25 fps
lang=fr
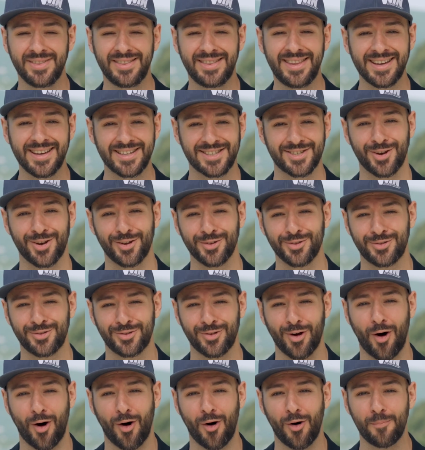
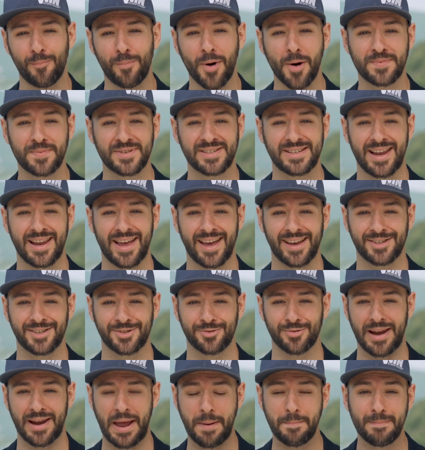descente en bobsleigh
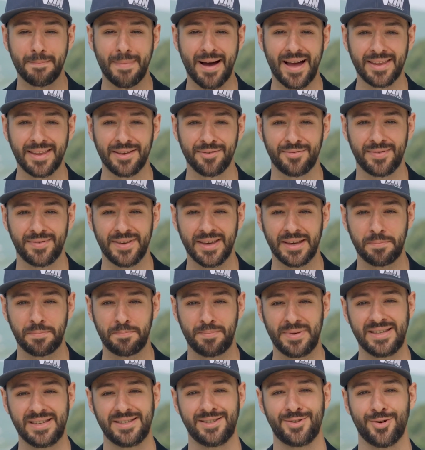sur la magnifique
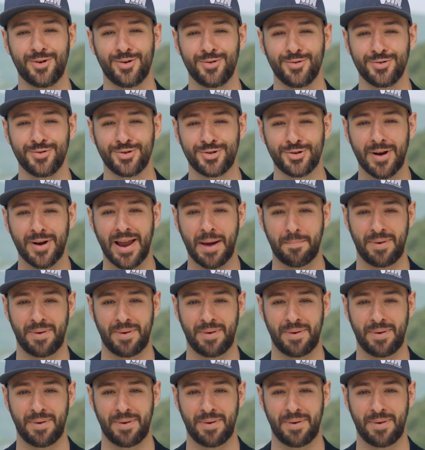piste de luge de la